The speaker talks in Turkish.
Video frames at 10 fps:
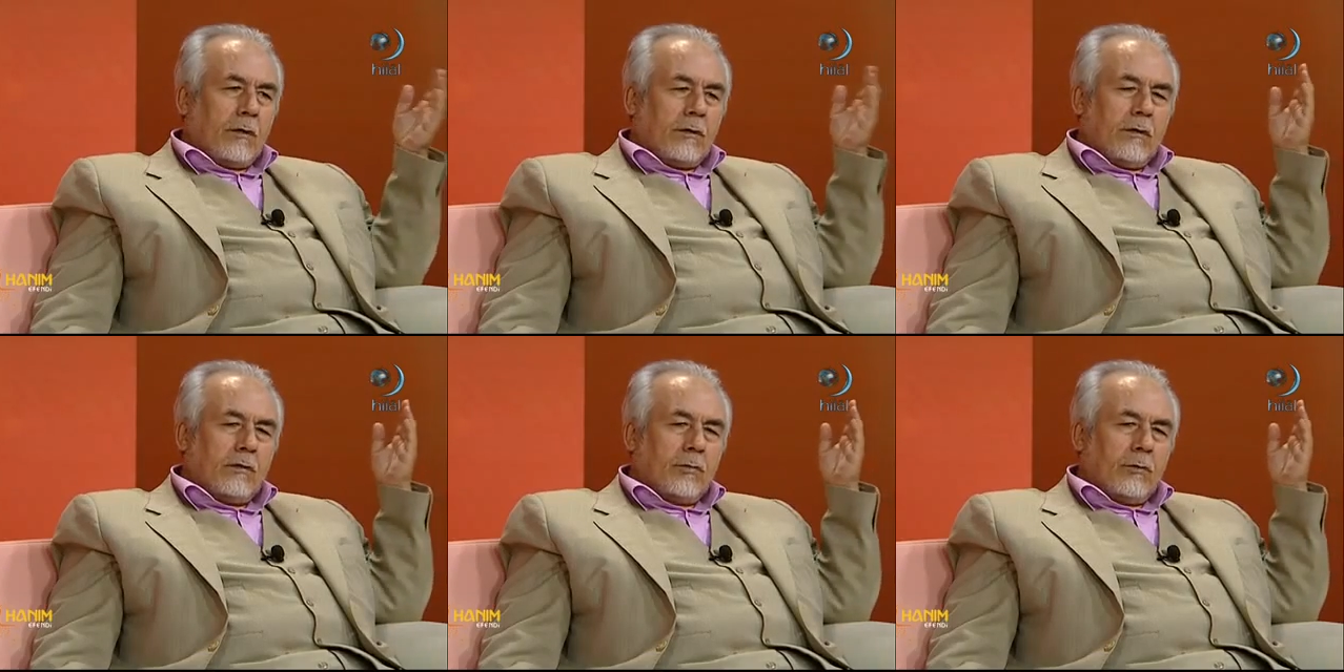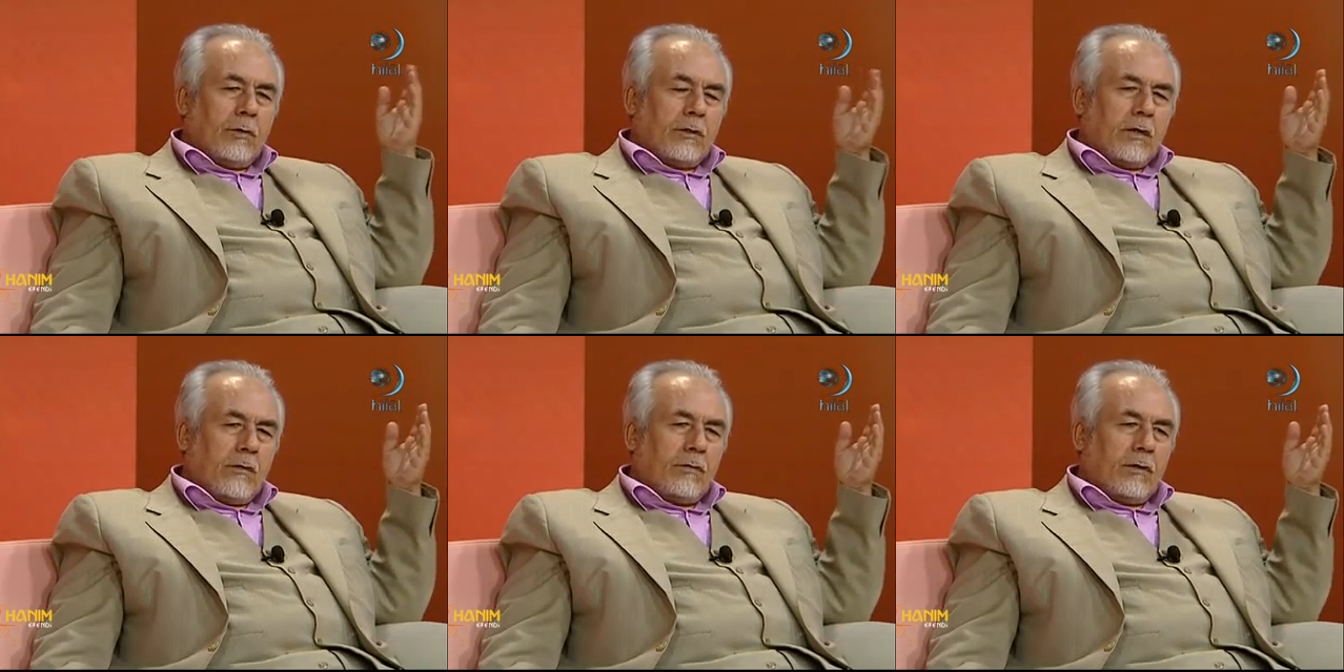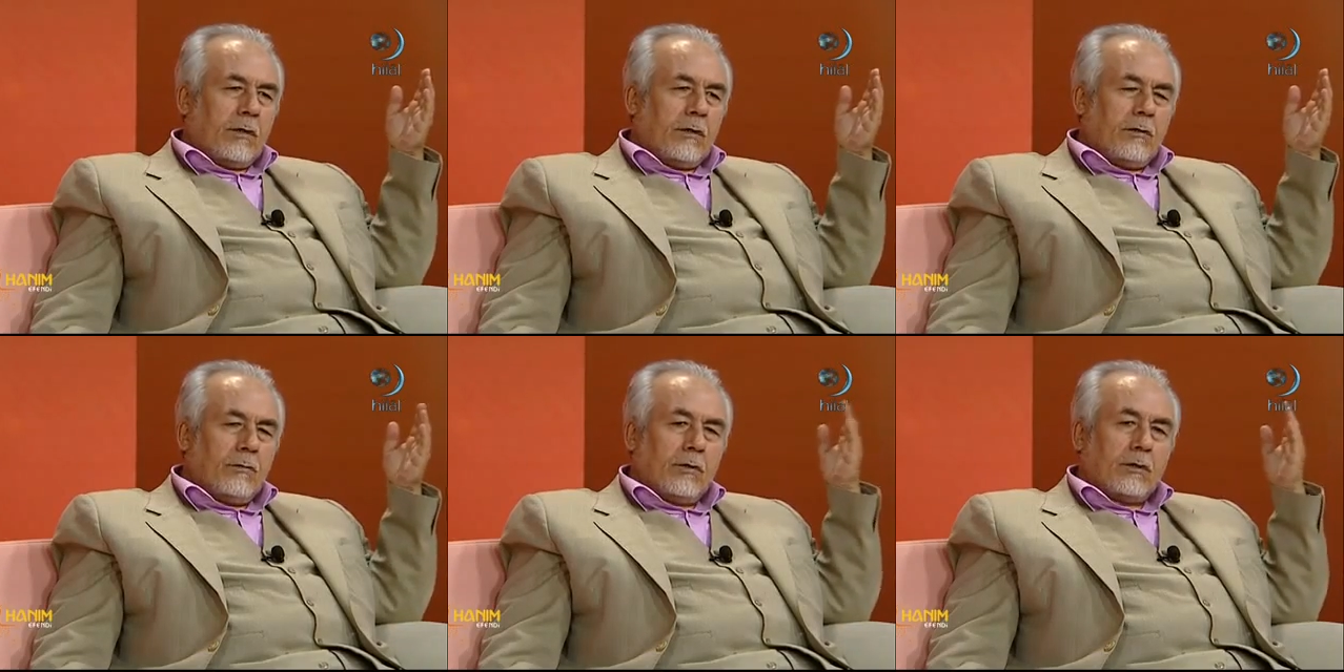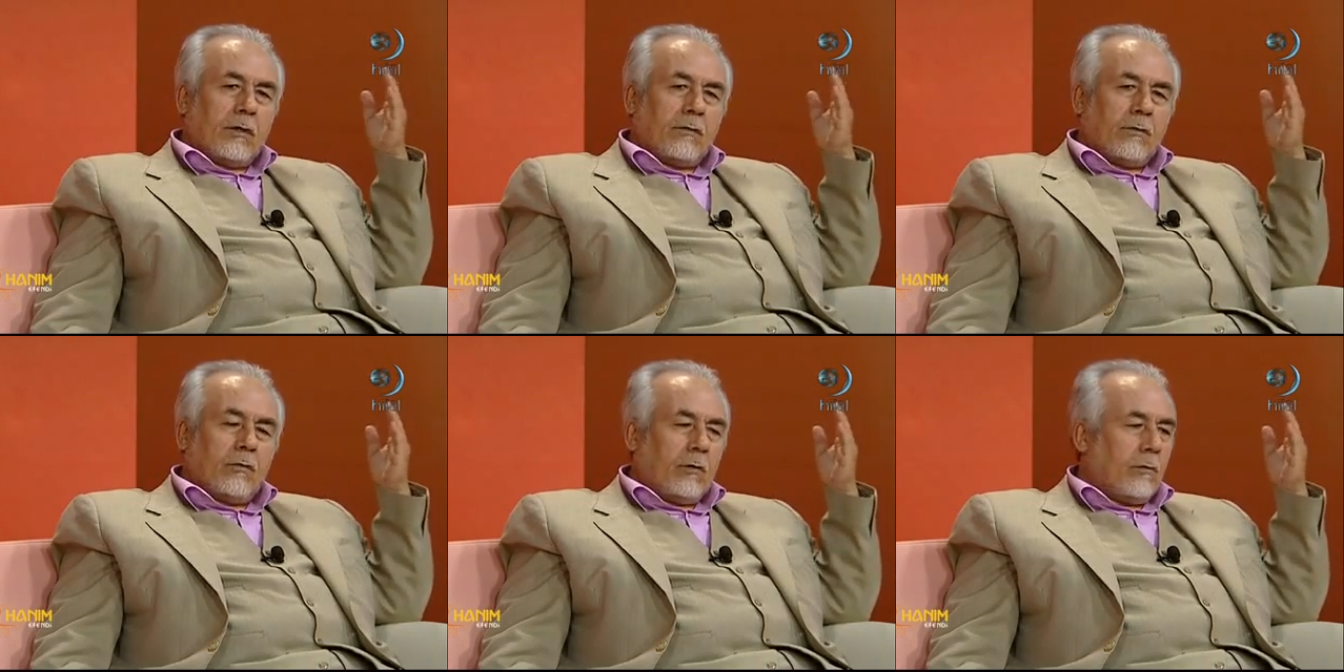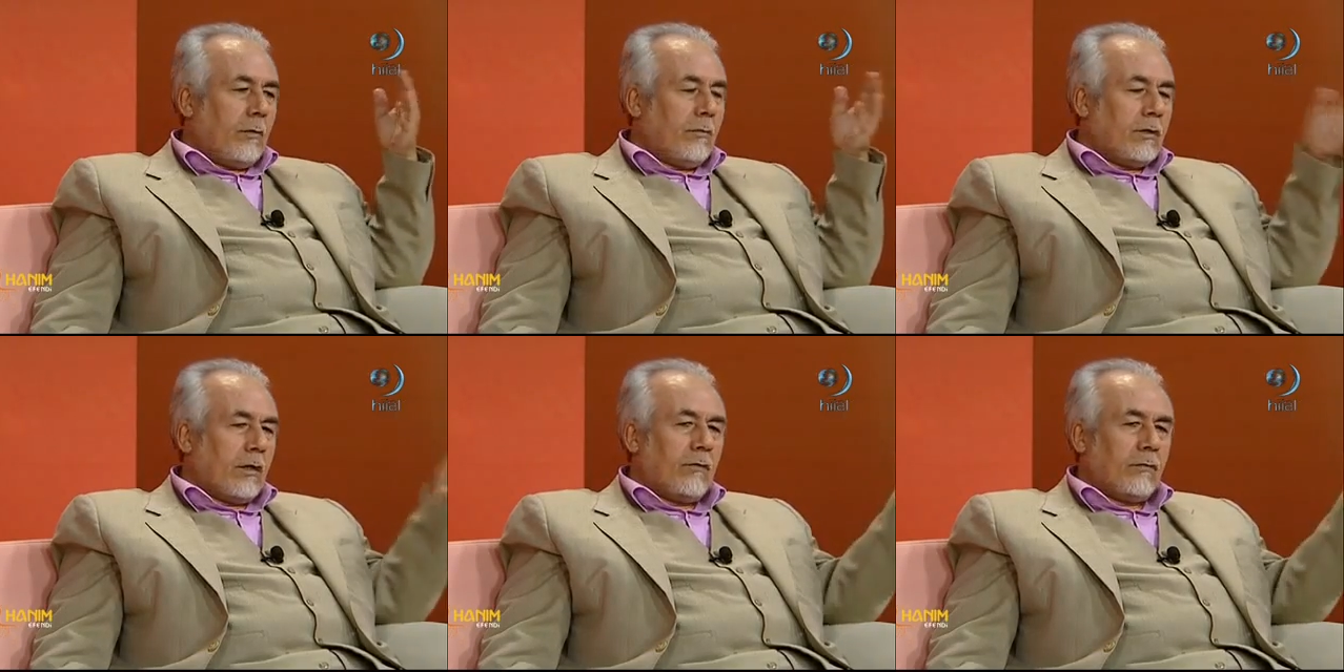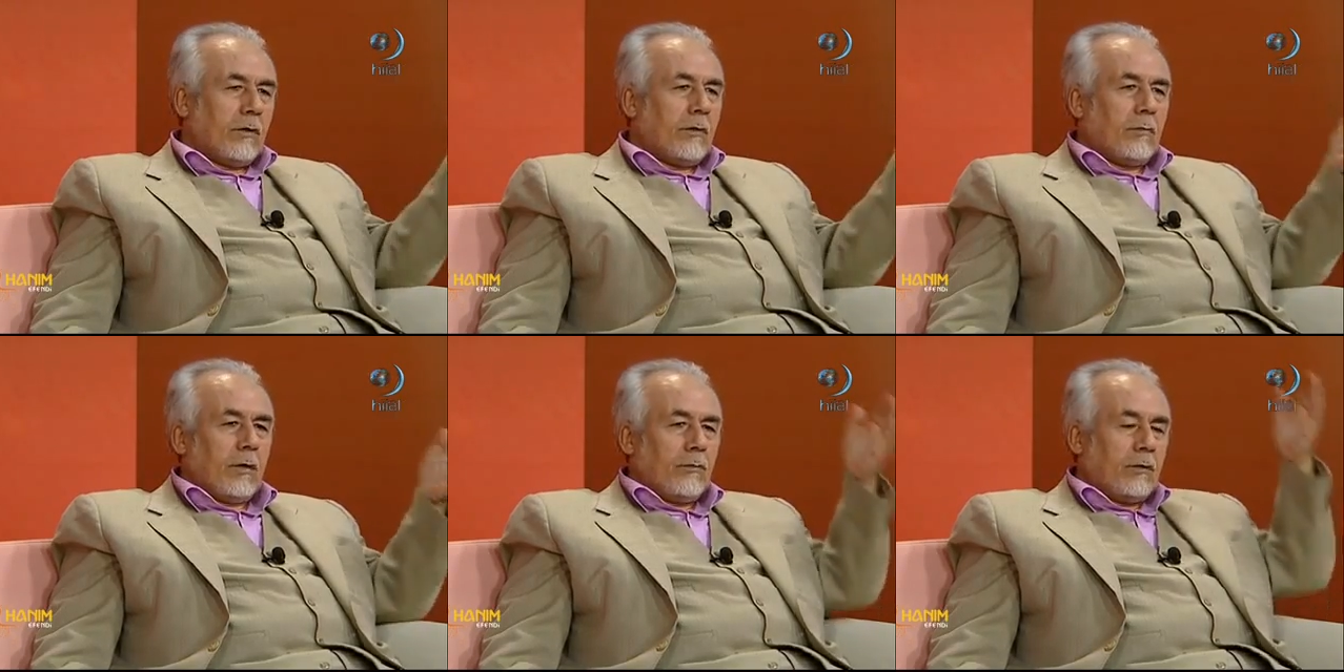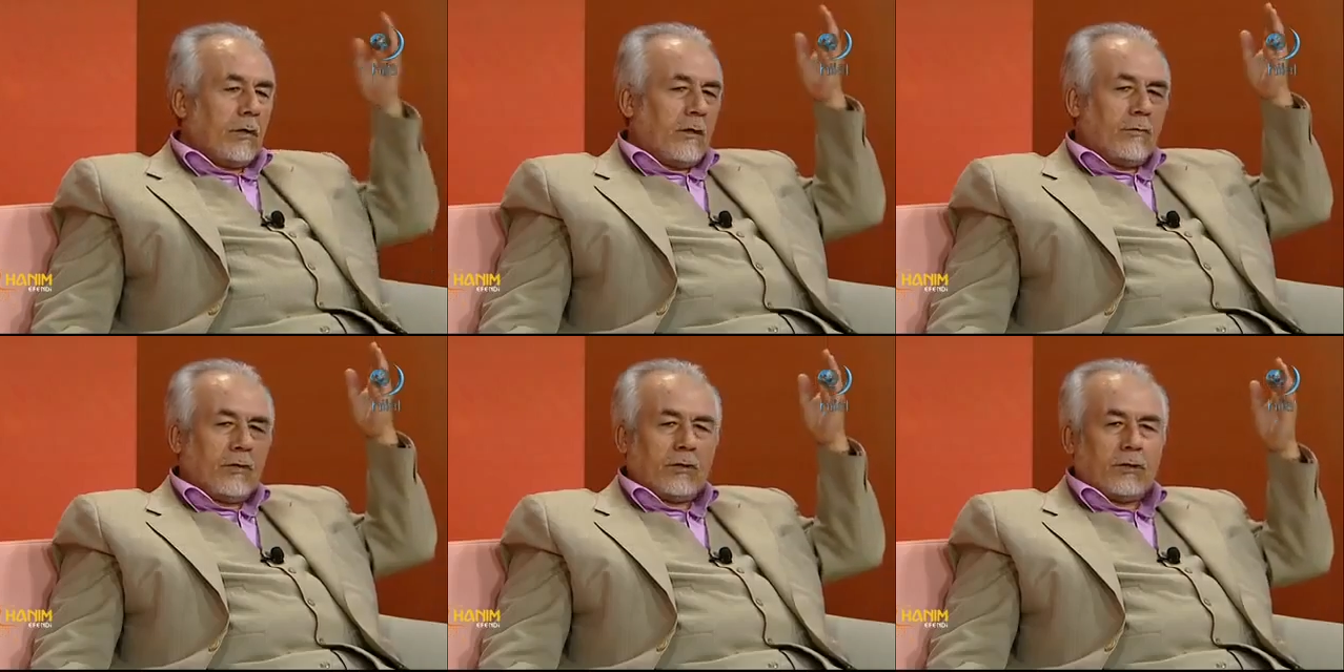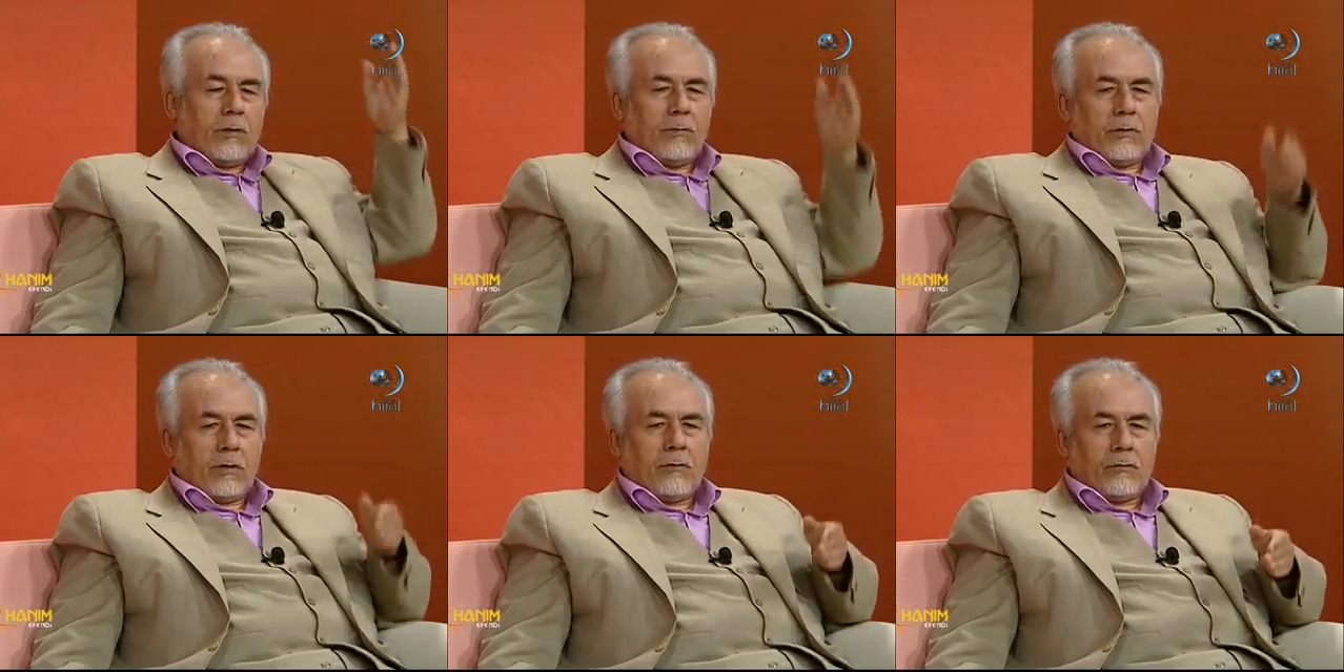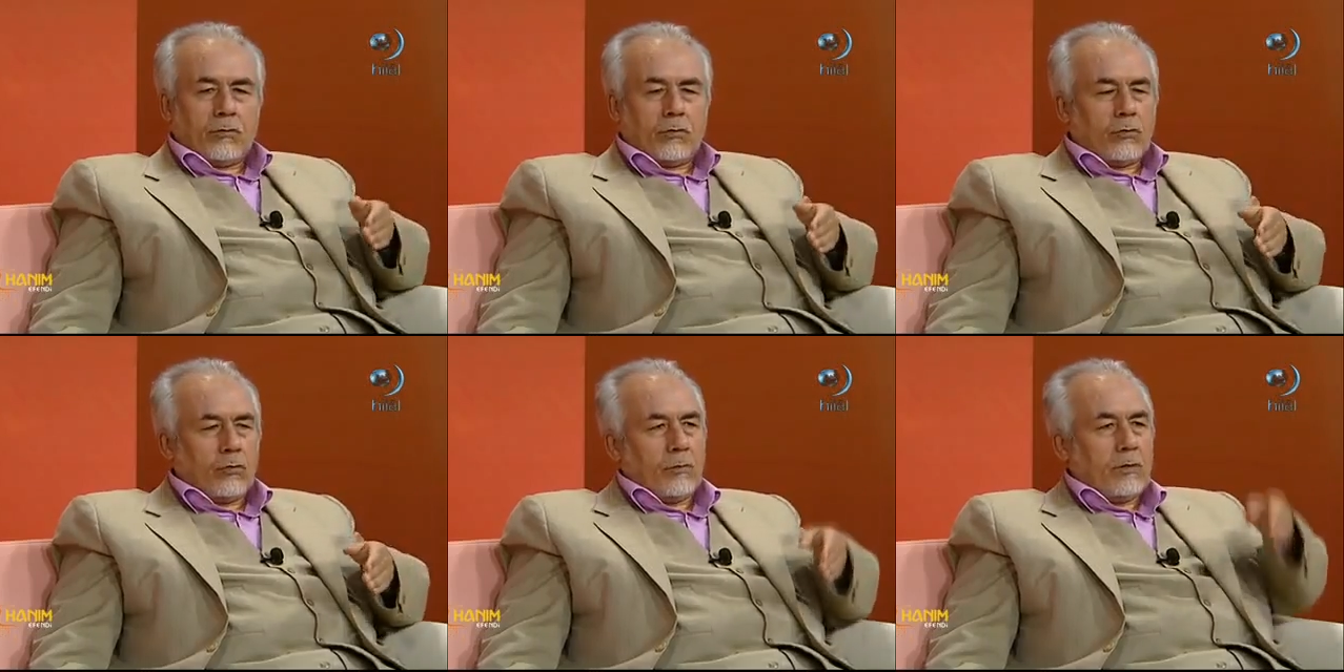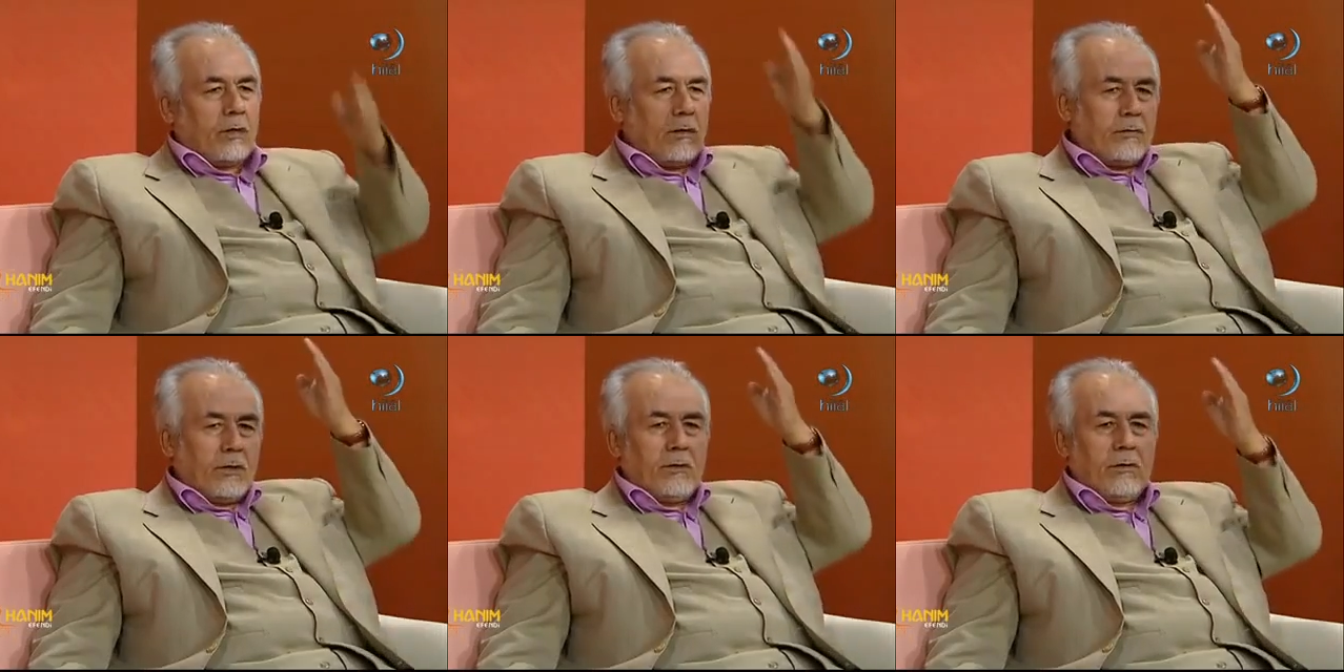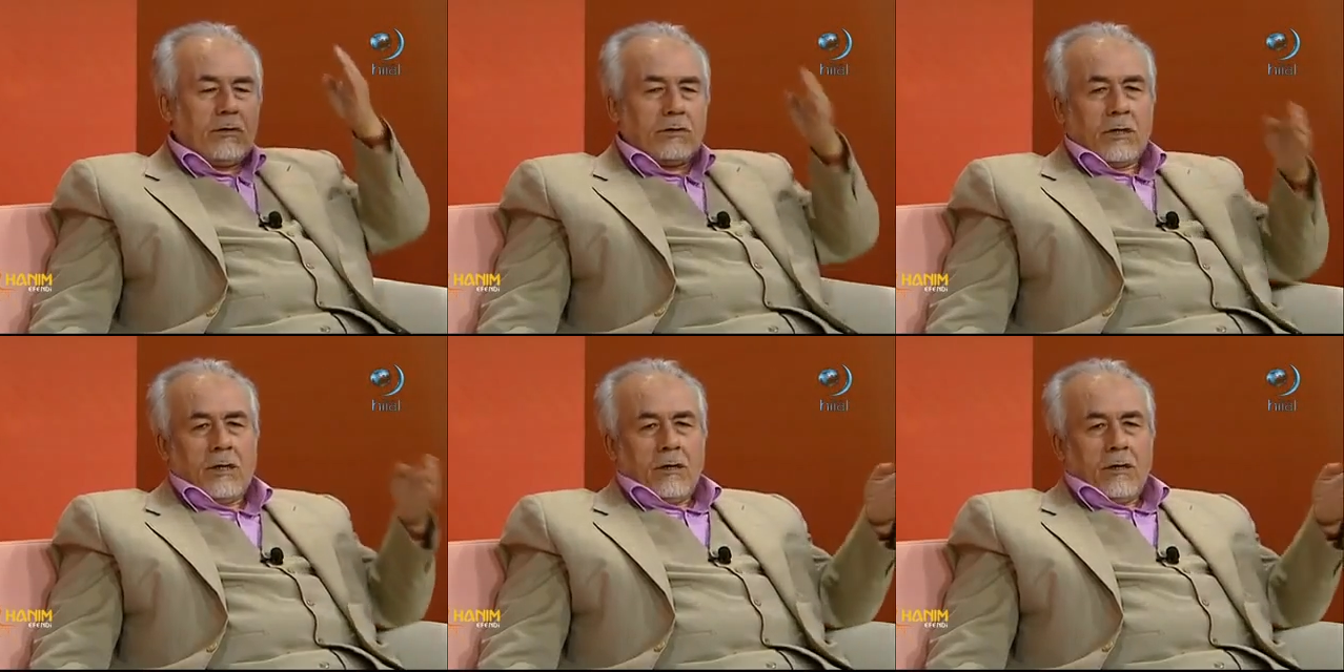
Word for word: Baktınız mı bir tarafta deniz, bir tarafta orman, bir tarafta ırmak, bir tarafta çiçek, bir tarafta çocuk, bir tarafta yıldız,